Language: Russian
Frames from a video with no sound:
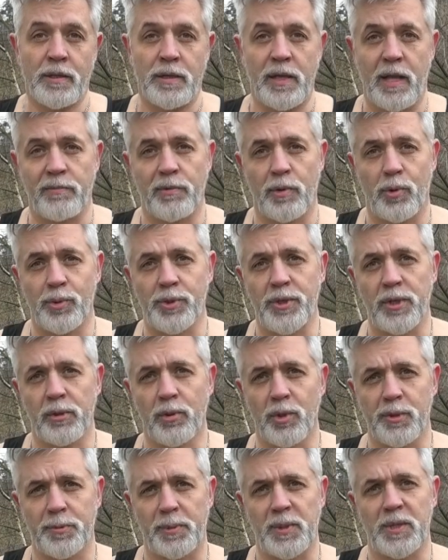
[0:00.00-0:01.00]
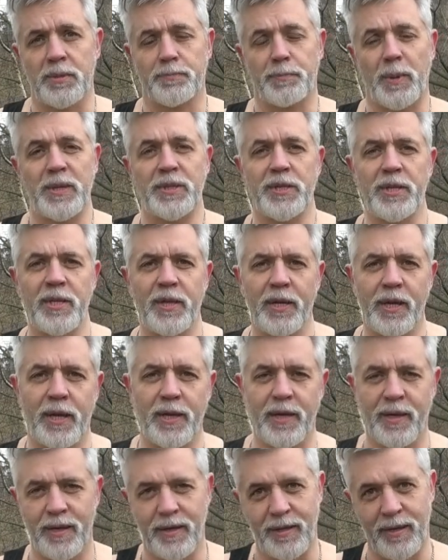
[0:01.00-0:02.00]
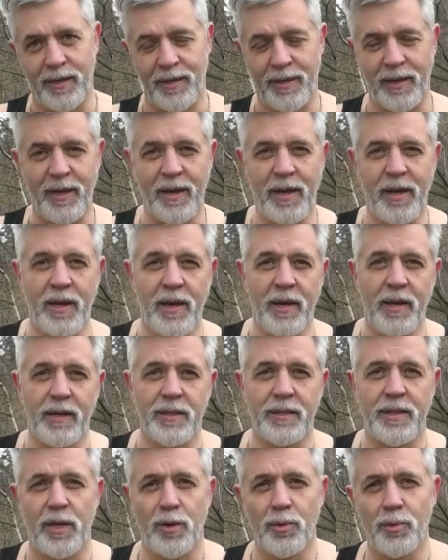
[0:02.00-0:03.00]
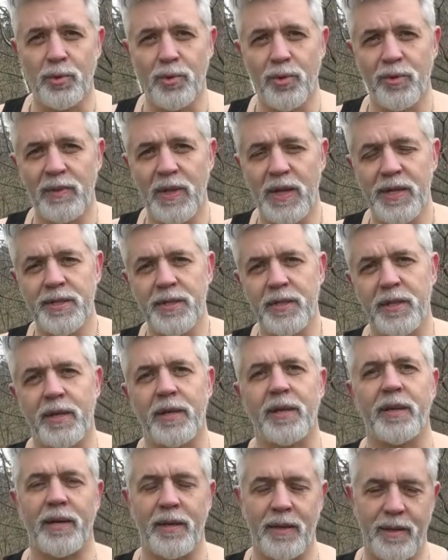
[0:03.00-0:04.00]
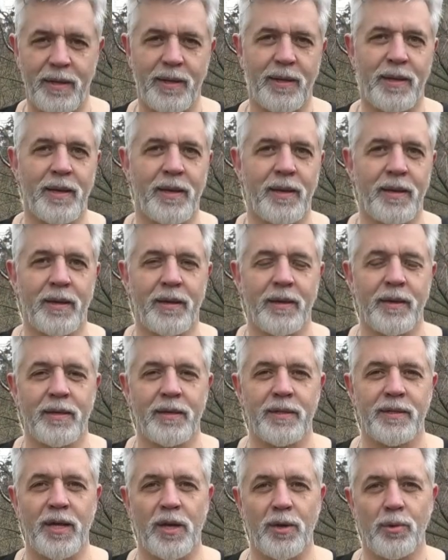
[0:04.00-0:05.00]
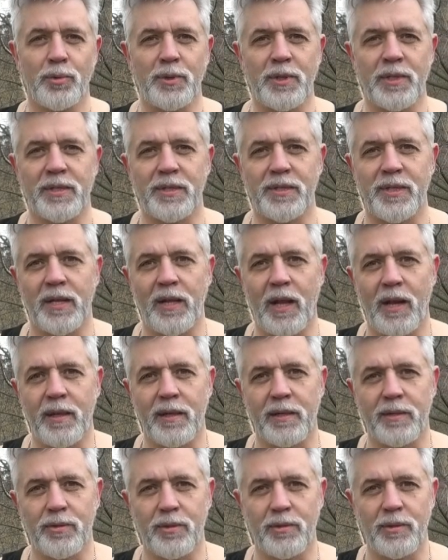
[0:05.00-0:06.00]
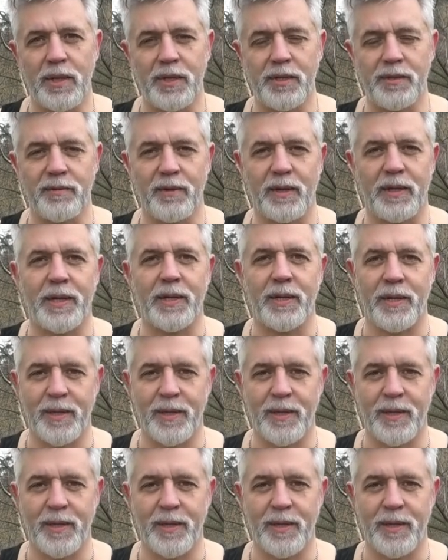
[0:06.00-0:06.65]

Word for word: Слава Руси, Господи, спаси за русскую власть, за русское национальное государство.